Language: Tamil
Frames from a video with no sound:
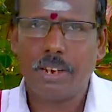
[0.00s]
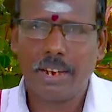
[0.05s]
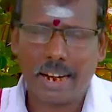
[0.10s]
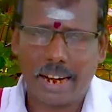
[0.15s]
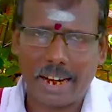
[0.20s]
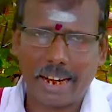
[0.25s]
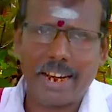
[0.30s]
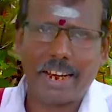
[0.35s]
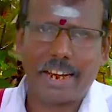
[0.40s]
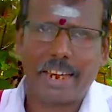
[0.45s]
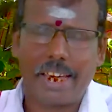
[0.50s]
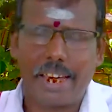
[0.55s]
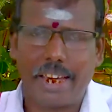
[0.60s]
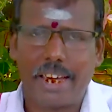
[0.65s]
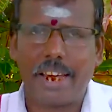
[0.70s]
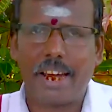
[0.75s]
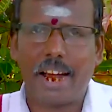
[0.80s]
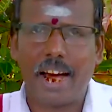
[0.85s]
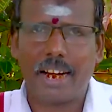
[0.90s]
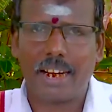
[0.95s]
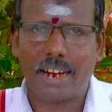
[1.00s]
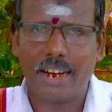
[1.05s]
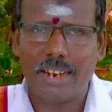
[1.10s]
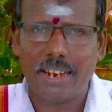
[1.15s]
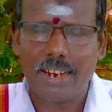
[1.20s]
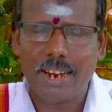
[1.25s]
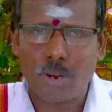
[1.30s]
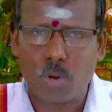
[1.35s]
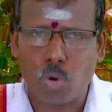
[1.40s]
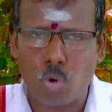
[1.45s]
கண்ணகிக்கு நாங்கள்
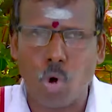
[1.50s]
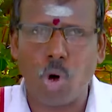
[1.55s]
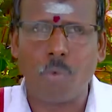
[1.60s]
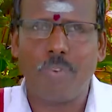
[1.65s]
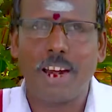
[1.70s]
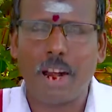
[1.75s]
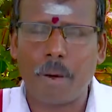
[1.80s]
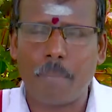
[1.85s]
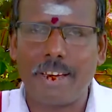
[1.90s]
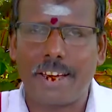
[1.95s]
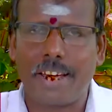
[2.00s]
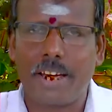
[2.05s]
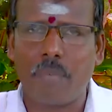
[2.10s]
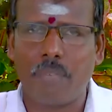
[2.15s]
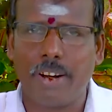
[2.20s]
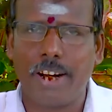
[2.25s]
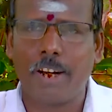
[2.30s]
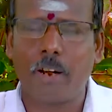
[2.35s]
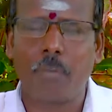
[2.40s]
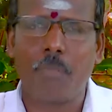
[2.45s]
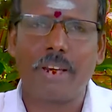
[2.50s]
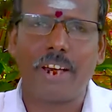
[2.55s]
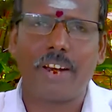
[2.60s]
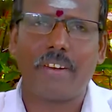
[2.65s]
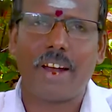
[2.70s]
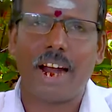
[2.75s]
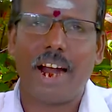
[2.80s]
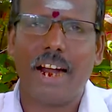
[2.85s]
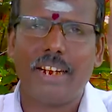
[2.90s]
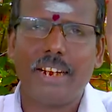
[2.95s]
கோவில் அமைக்க வேண்டும்
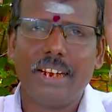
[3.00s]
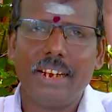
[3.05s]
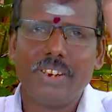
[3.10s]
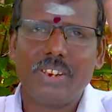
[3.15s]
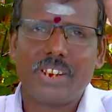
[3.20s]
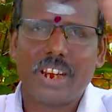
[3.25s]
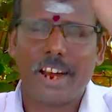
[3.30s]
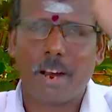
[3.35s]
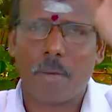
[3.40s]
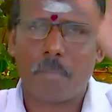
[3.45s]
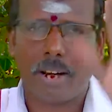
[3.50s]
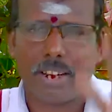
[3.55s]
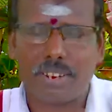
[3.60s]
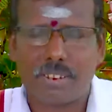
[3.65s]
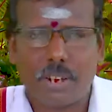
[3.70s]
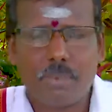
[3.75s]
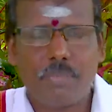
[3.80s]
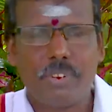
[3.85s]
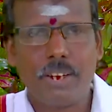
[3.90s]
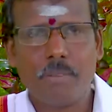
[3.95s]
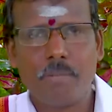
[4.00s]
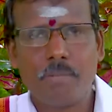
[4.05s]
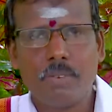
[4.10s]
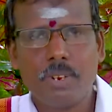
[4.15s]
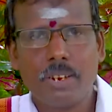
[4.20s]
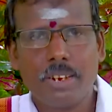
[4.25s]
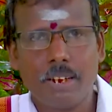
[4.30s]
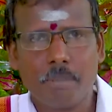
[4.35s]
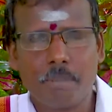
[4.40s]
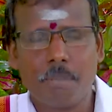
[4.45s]
என்றால் சீரமா தேவி
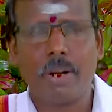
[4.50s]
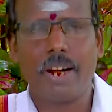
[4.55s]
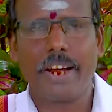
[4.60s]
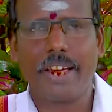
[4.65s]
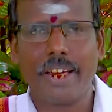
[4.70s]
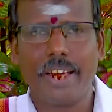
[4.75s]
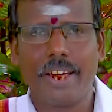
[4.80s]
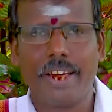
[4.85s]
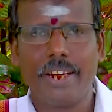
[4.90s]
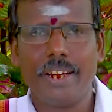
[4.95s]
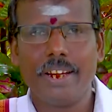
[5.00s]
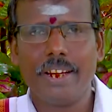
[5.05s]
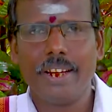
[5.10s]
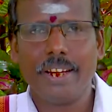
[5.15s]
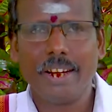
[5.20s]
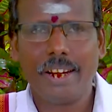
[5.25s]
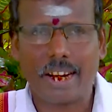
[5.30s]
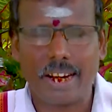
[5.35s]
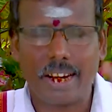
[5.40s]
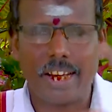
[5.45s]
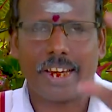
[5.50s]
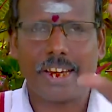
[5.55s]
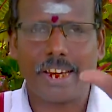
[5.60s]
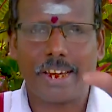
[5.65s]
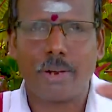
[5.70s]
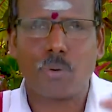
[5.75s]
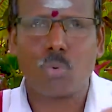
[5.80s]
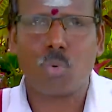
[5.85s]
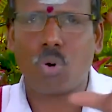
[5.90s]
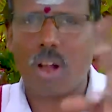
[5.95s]
இப்படி
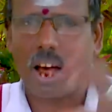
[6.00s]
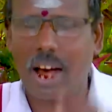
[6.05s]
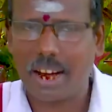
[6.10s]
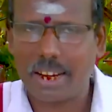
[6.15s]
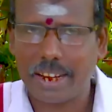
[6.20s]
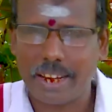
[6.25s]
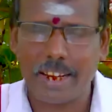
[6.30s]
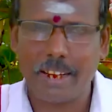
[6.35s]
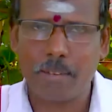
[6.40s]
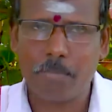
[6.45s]
கண்ணகியினூடாக